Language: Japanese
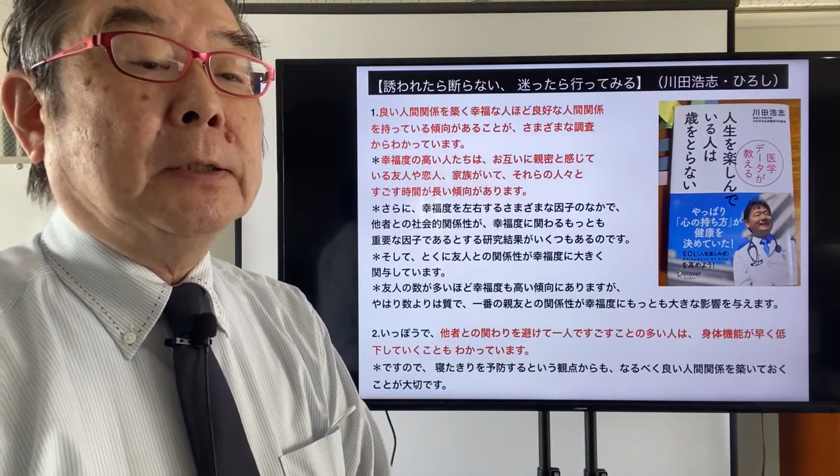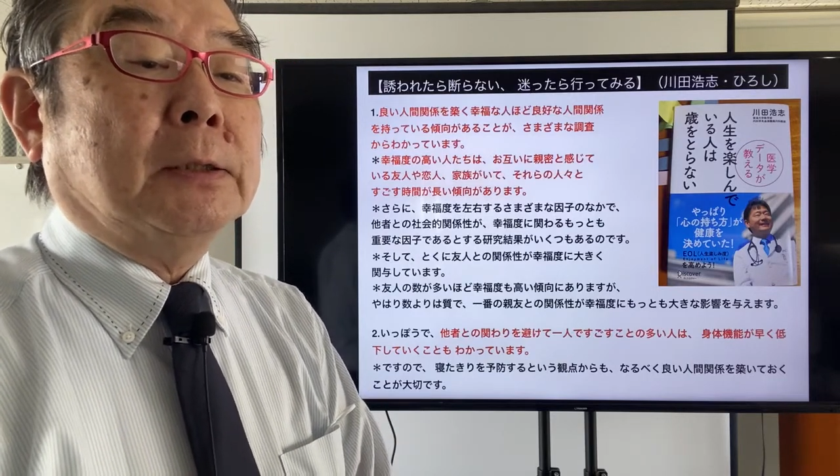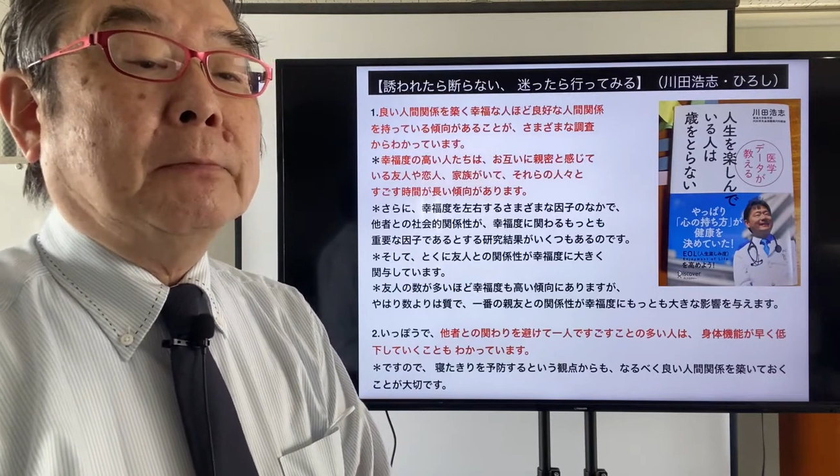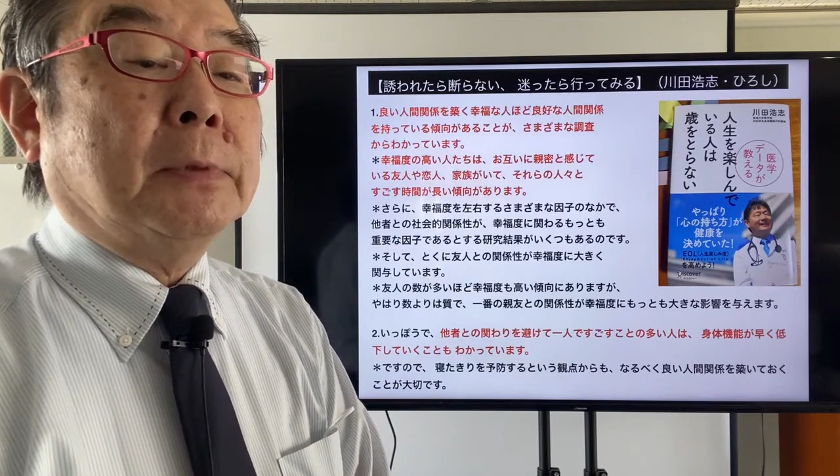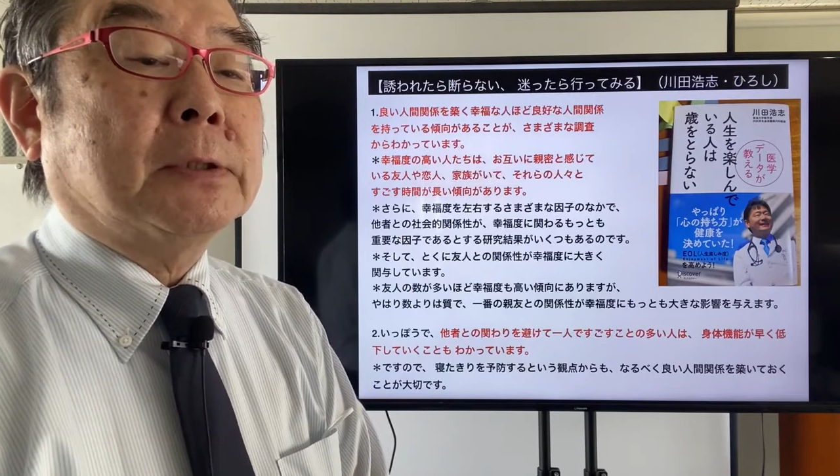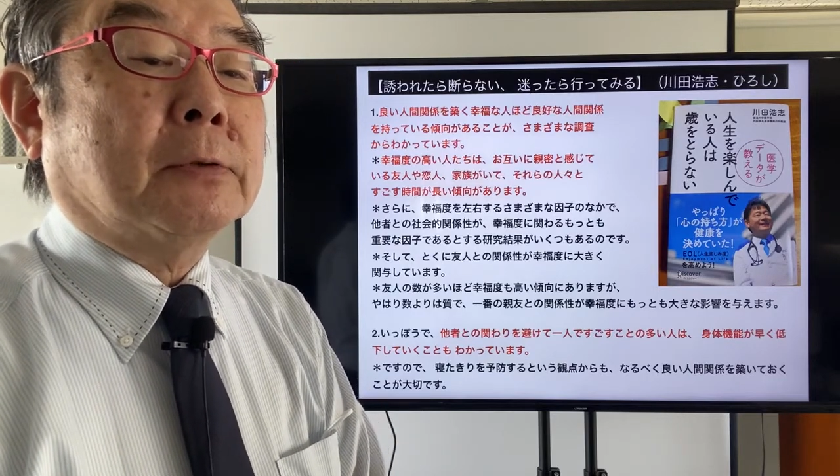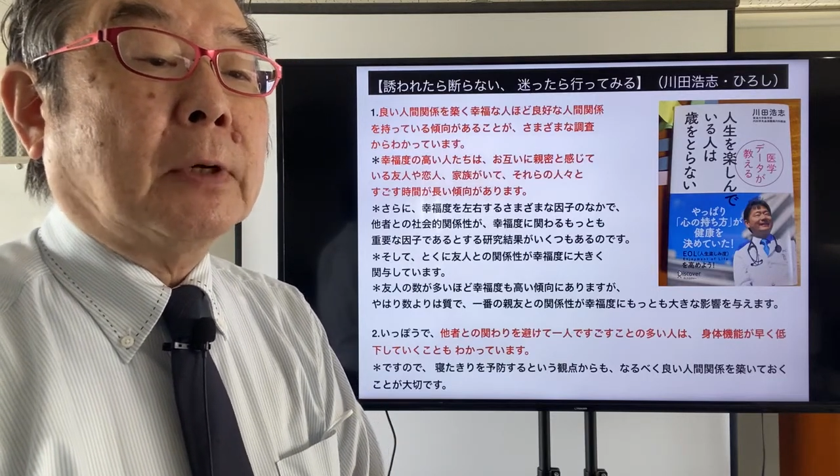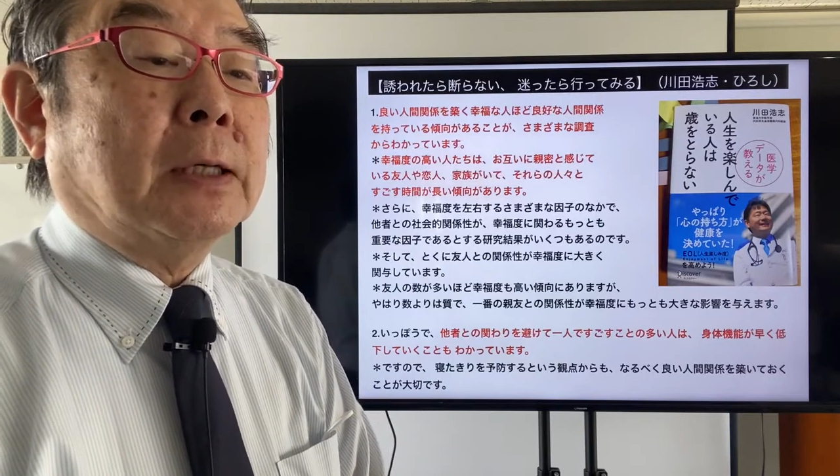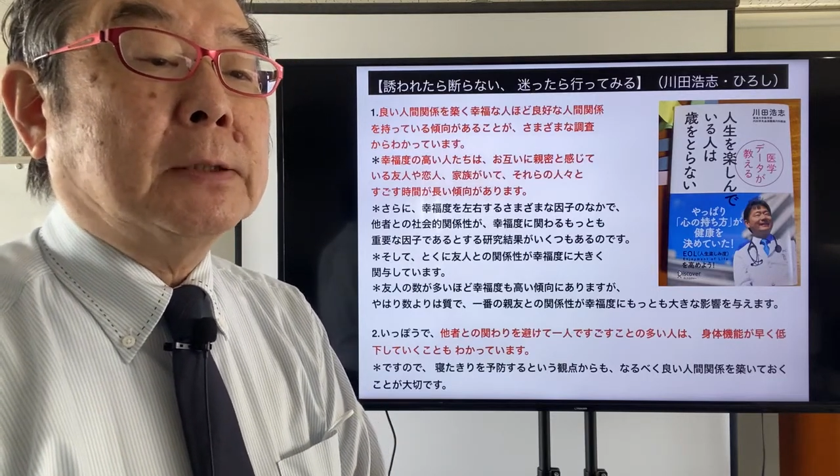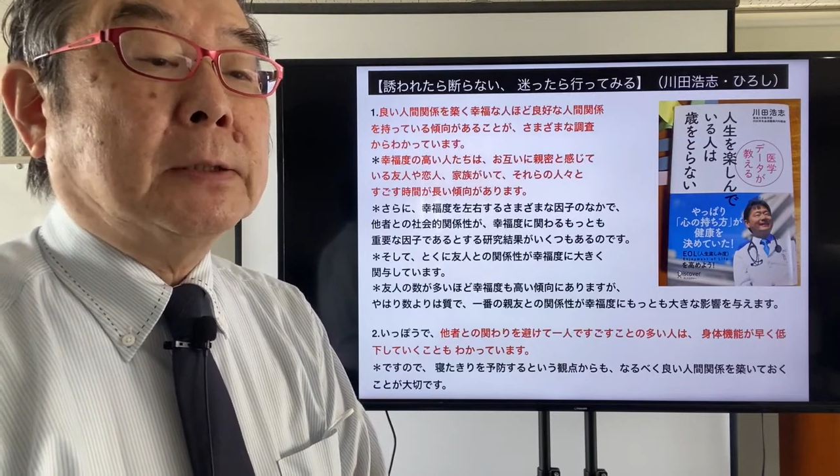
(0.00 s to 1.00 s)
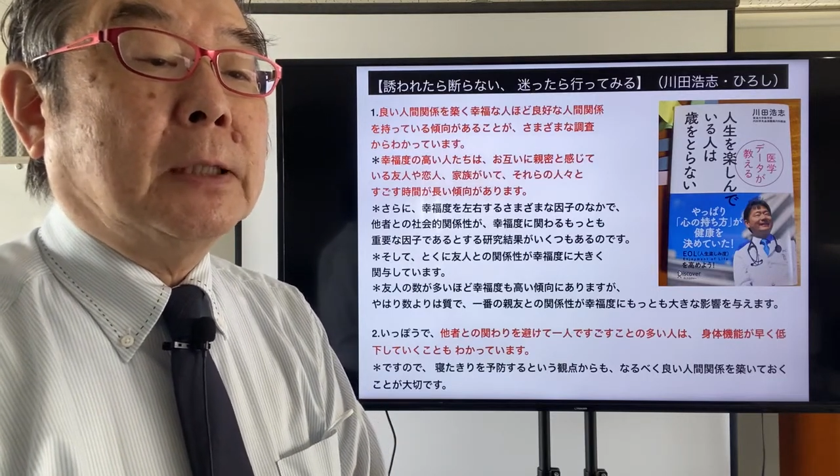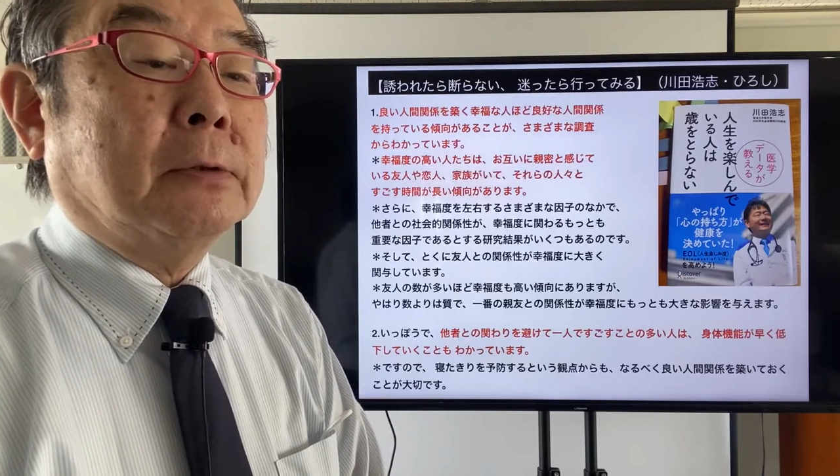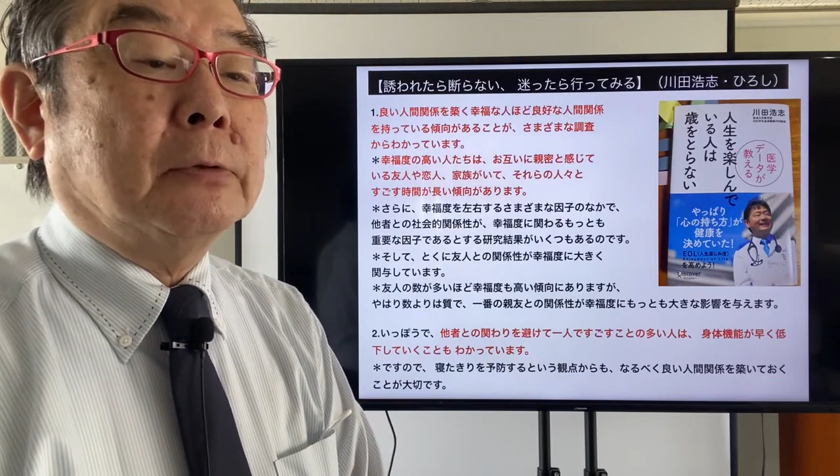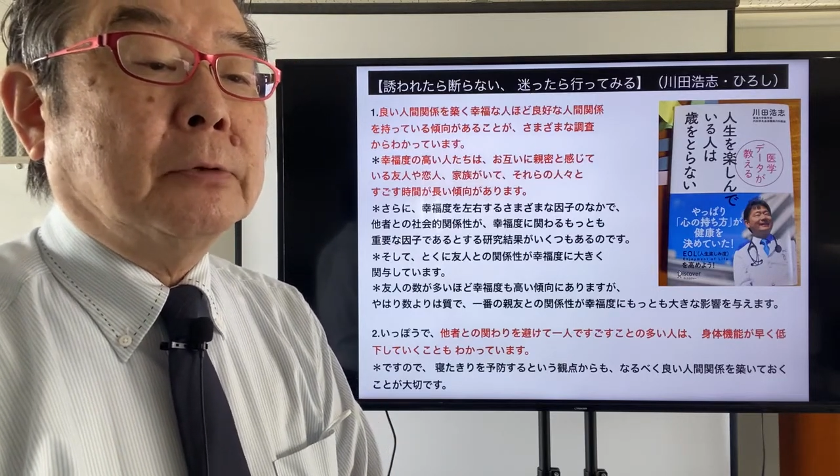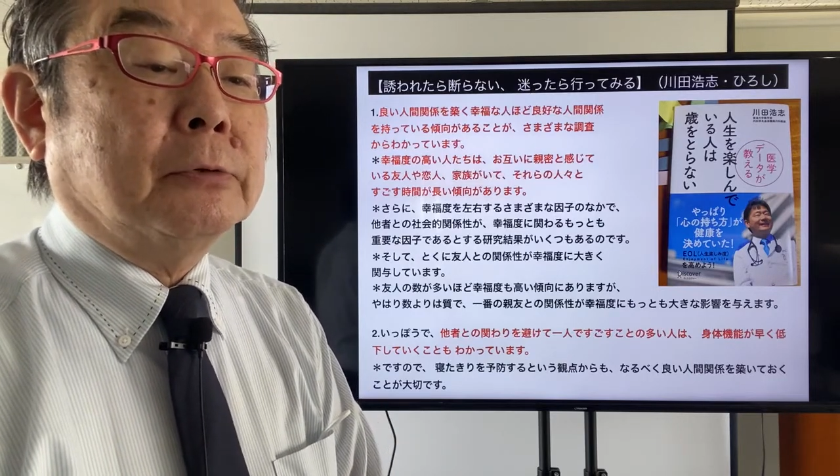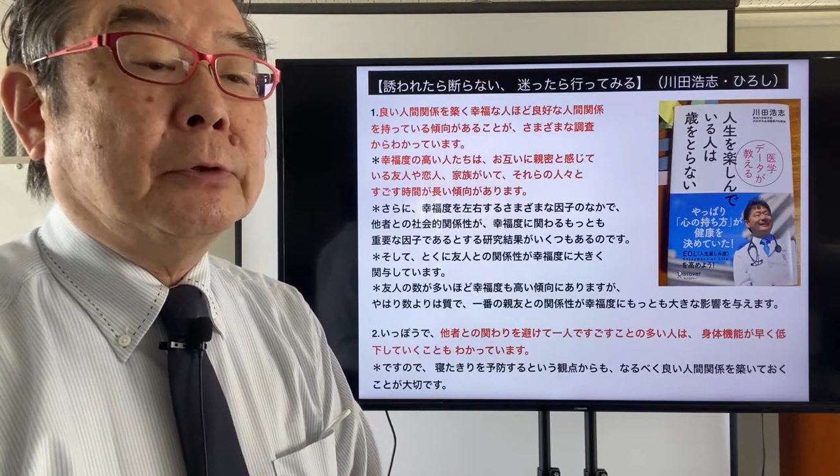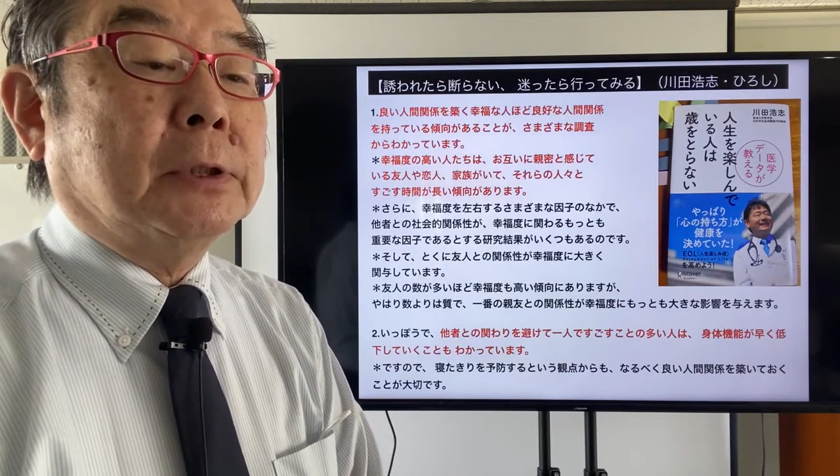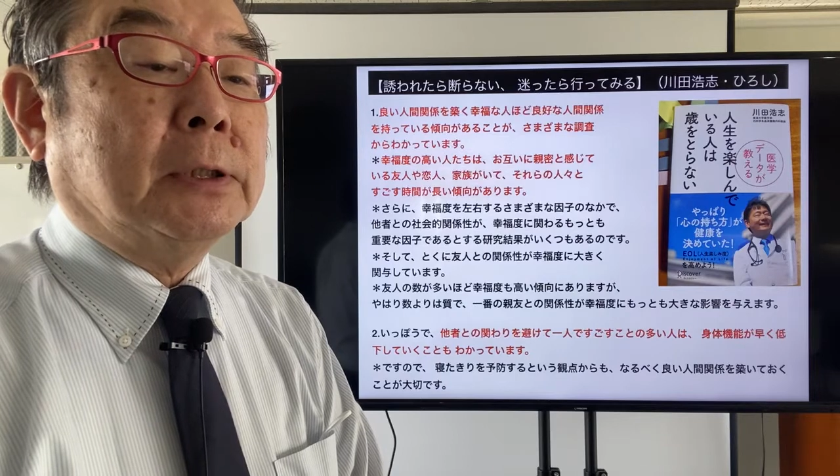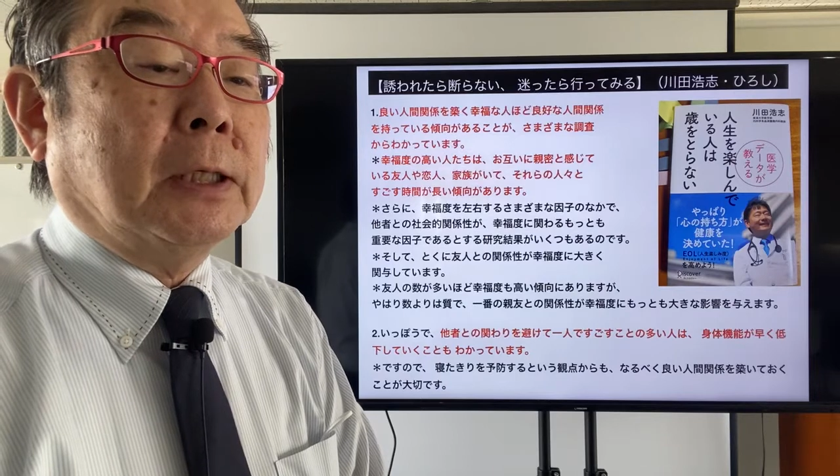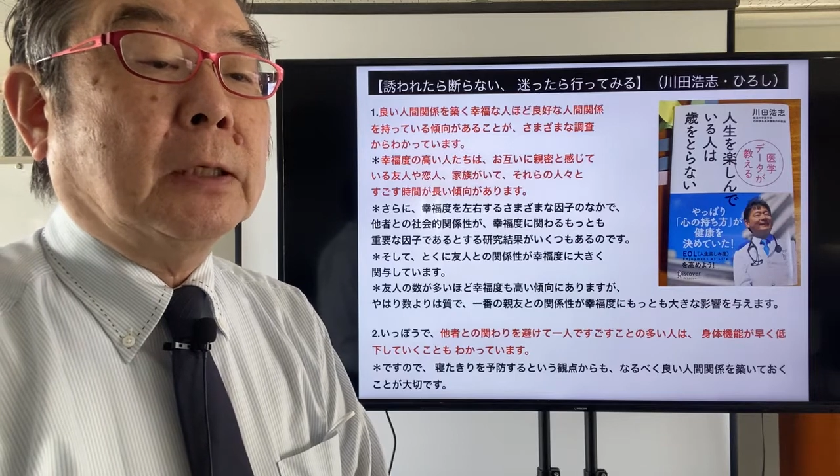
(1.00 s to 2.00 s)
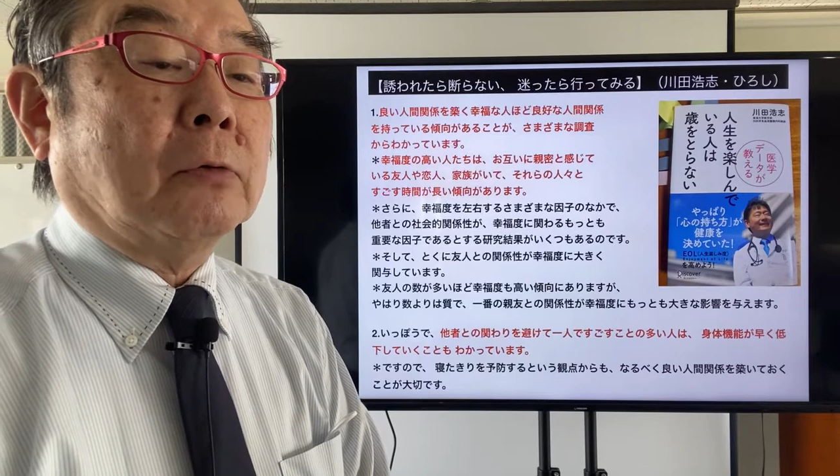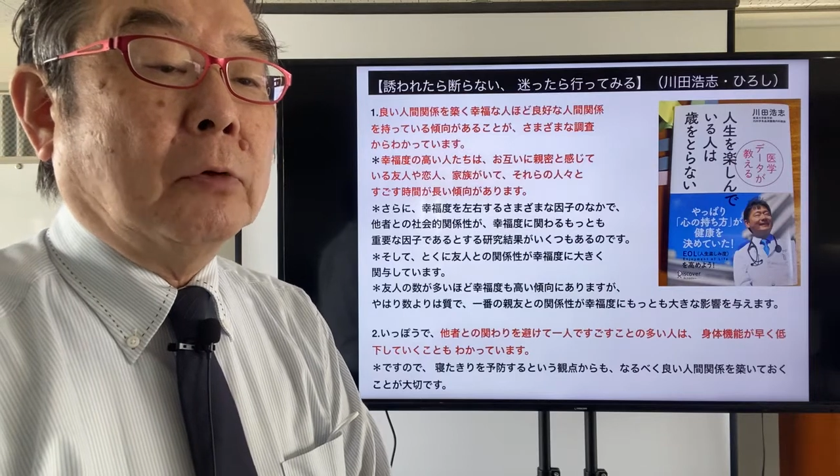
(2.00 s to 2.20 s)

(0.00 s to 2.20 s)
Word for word: 親密と感じている友人や